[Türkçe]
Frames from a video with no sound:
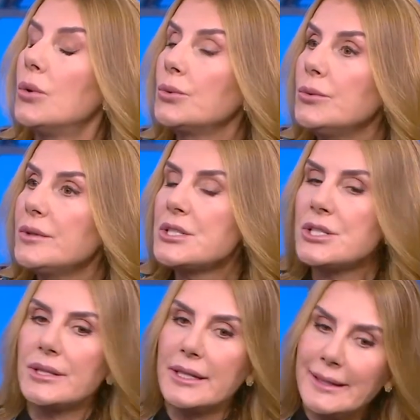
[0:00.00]
Onun
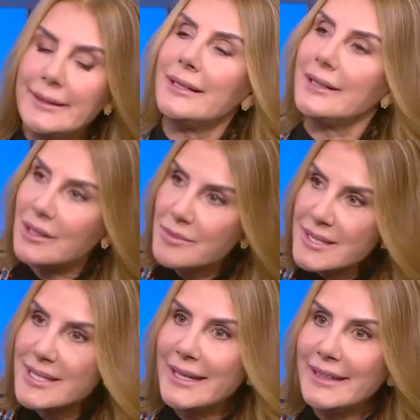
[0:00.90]
dışında
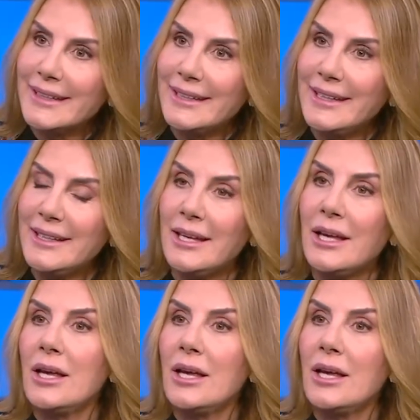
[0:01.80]
yediklerimizle ilgili,